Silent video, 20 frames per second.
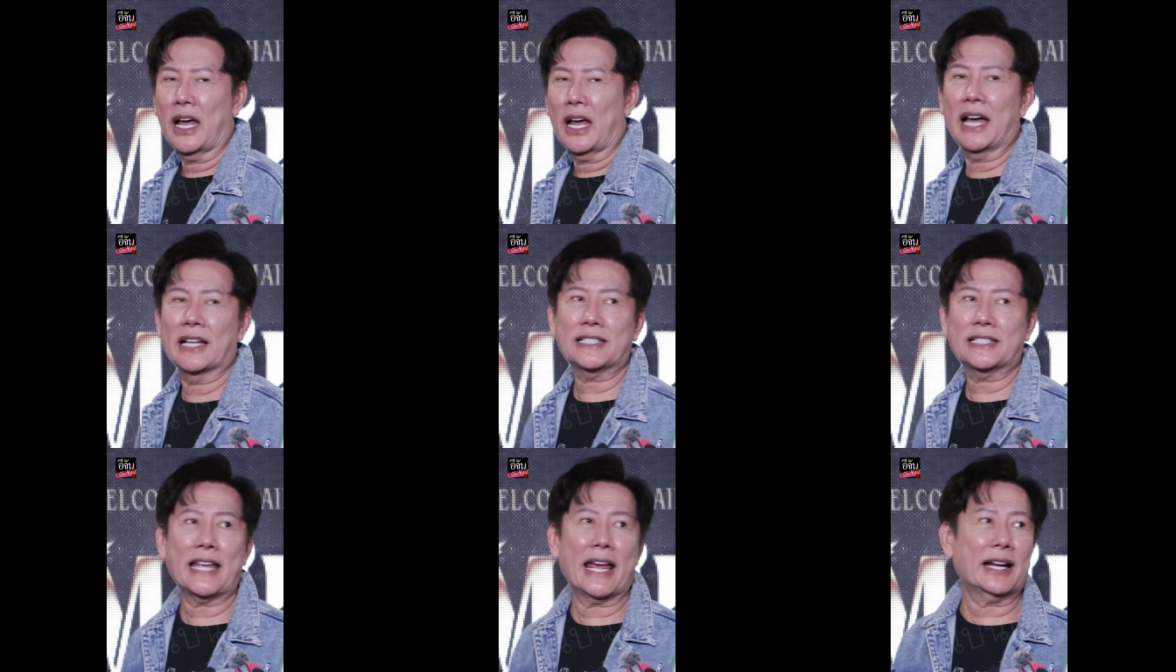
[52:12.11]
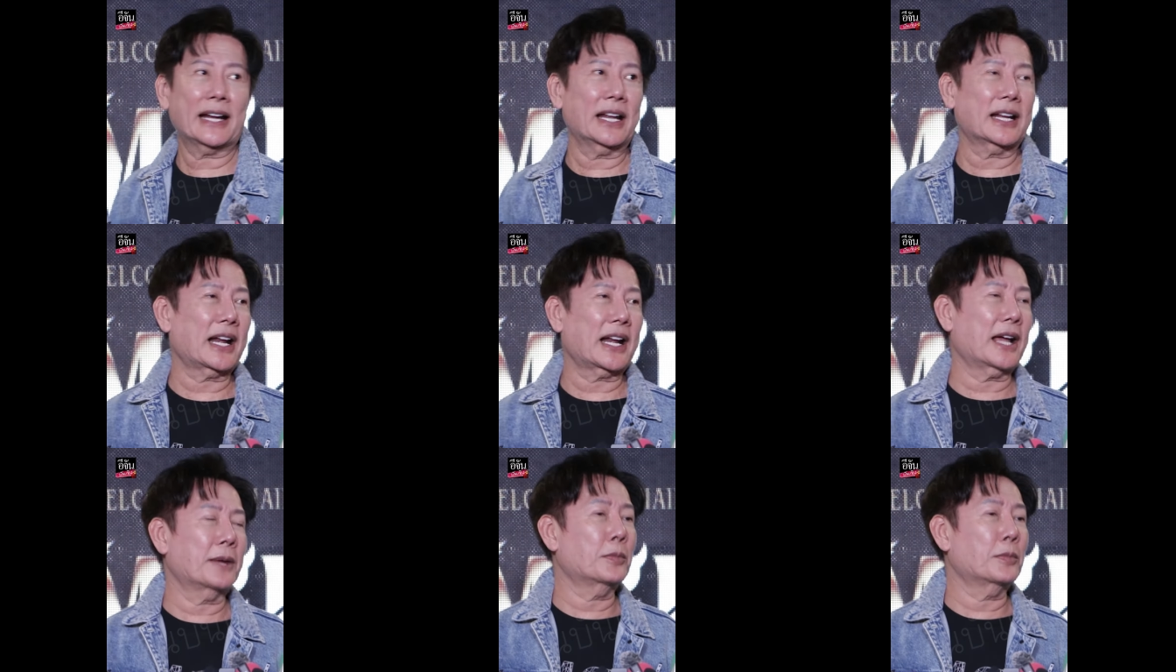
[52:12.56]
อาจแจ้งแล้
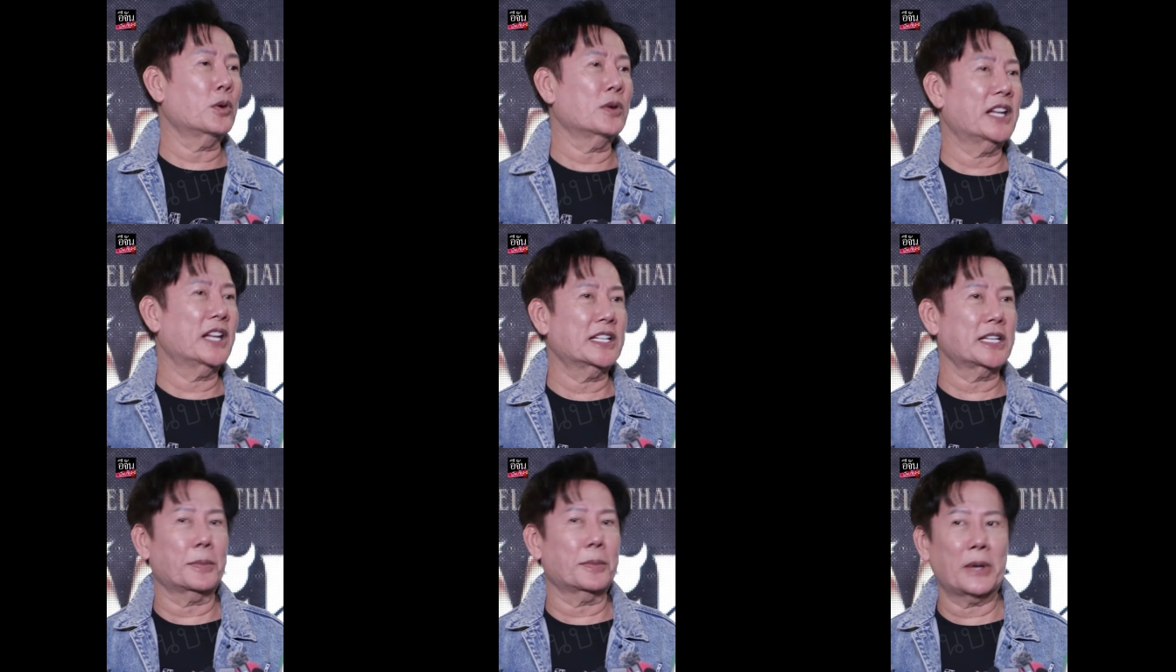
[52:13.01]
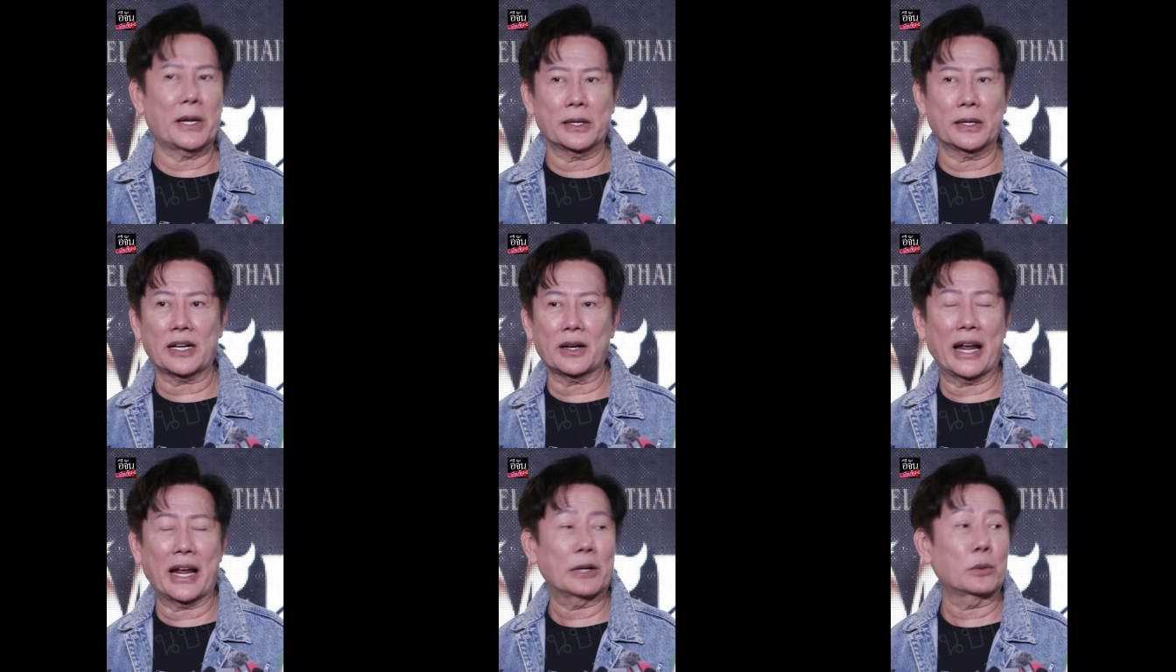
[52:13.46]
วกันพรุ่งนี้จะเป็น
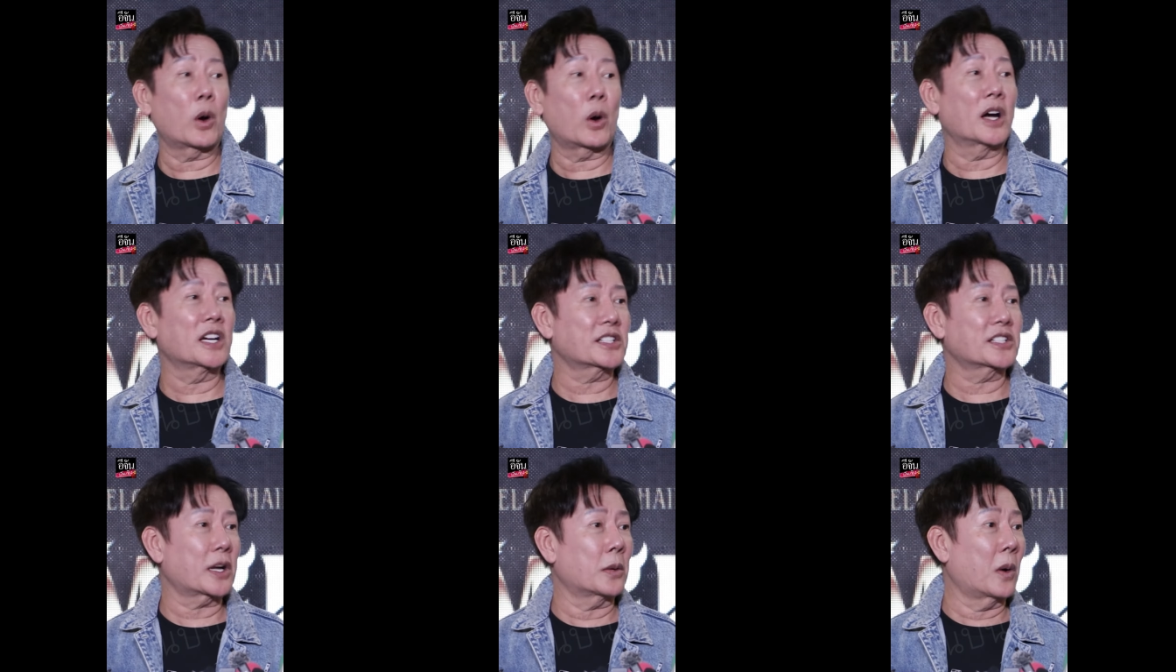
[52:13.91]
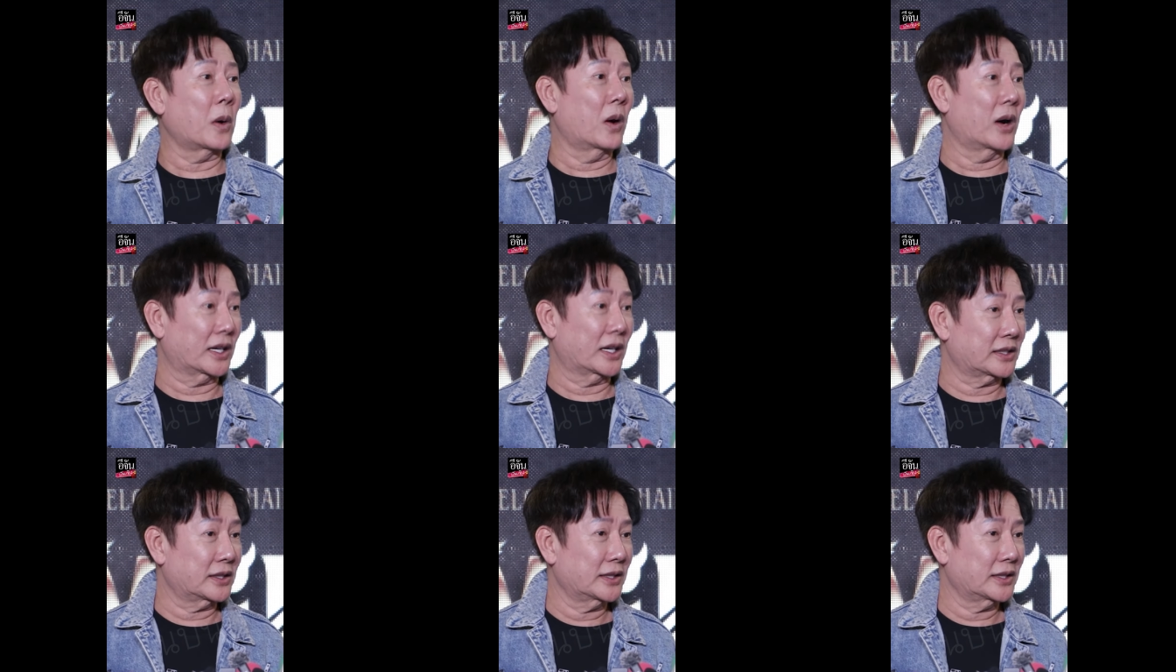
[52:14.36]
Grand Voice
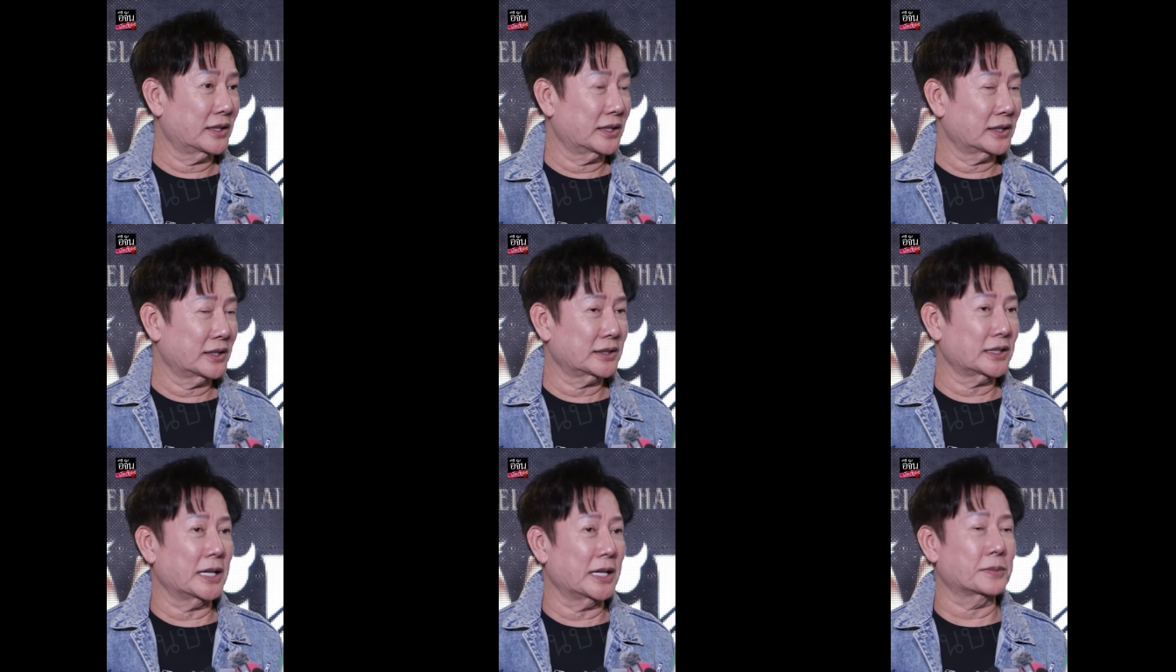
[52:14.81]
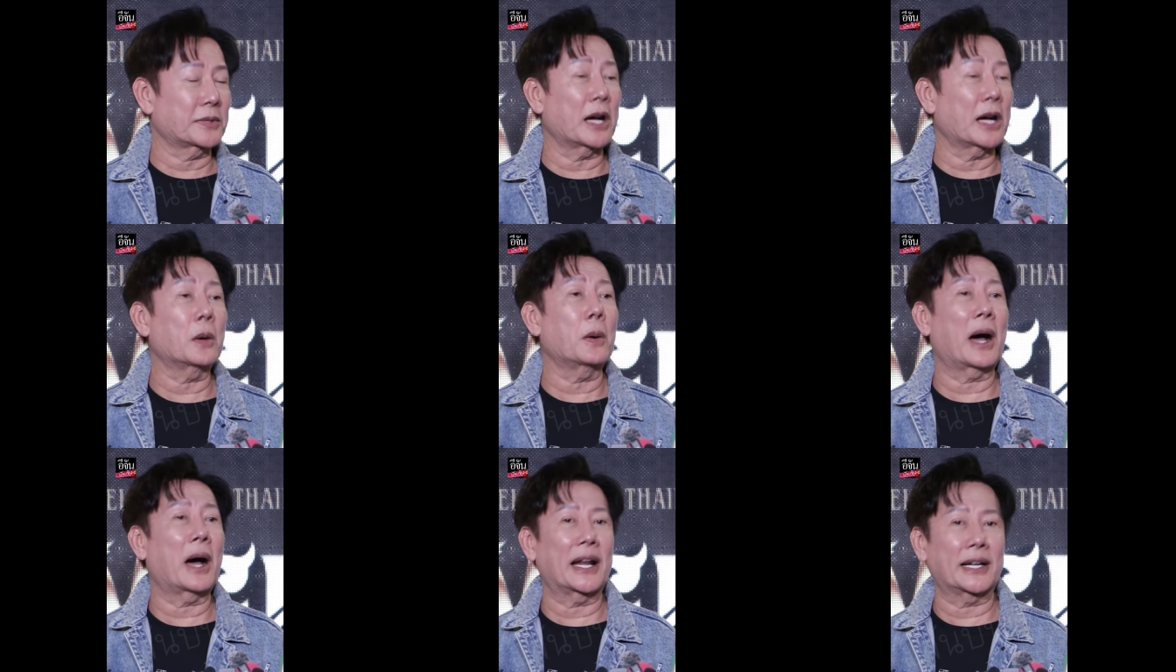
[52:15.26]
Award เกือบ
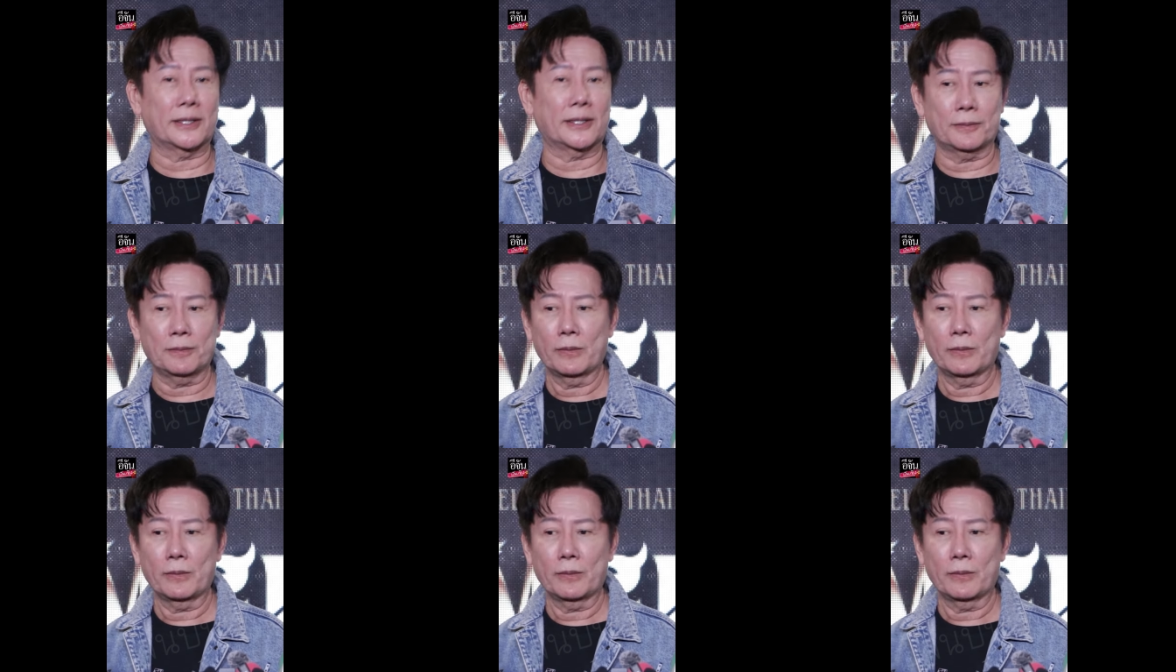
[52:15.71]
ทั้งวัน